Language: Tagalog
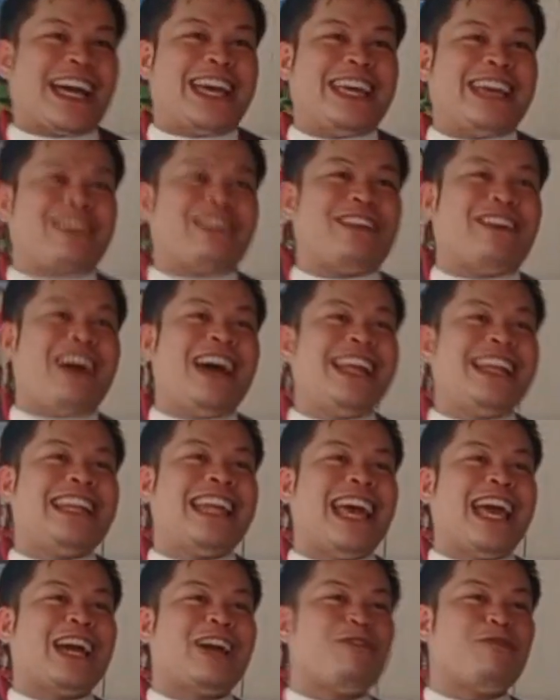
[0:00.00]
kay kuan
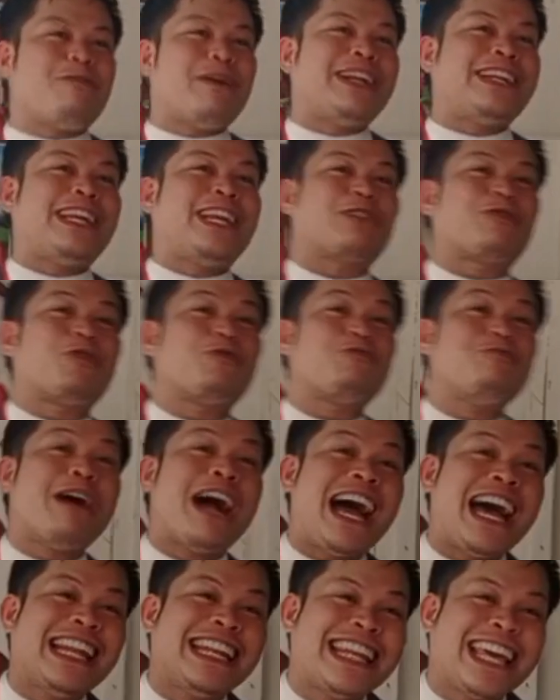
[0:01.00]
de ang uban na
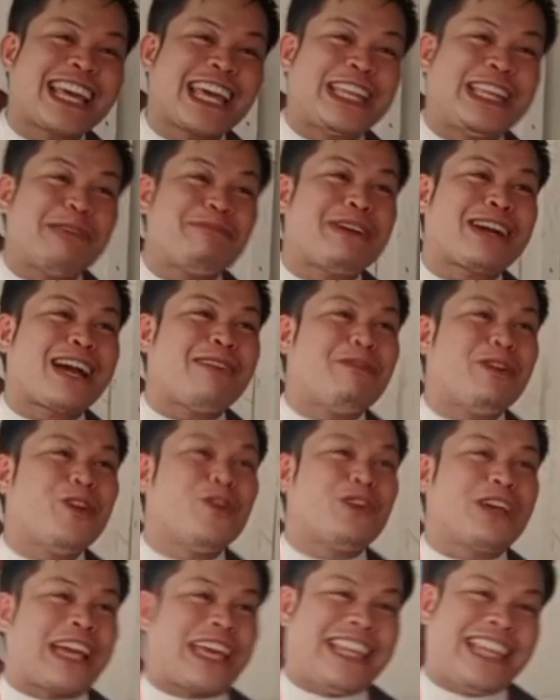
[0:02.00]
kublaan de kay di pa
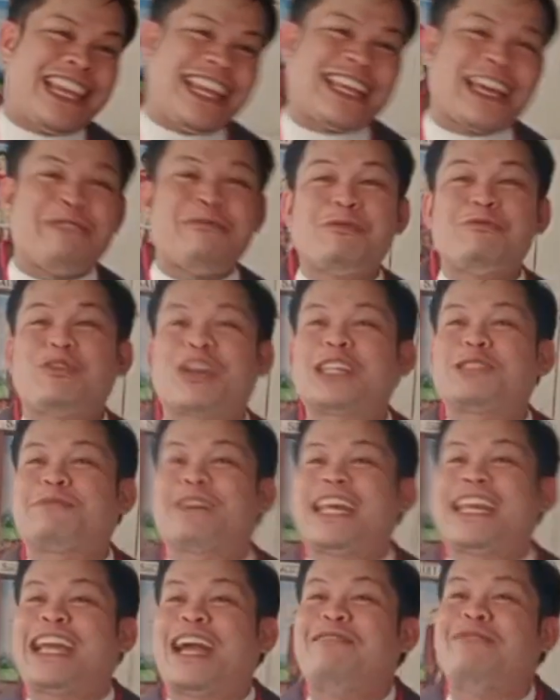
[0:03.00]
kabalo kay dili ka memorize
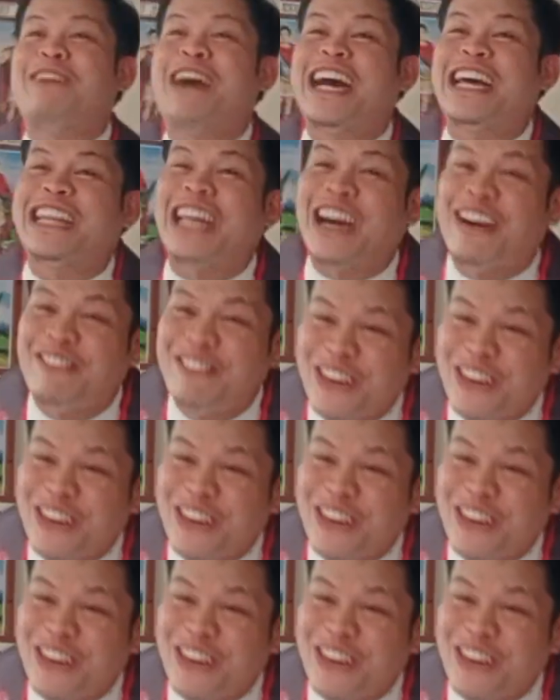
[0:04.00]
pagalik amahan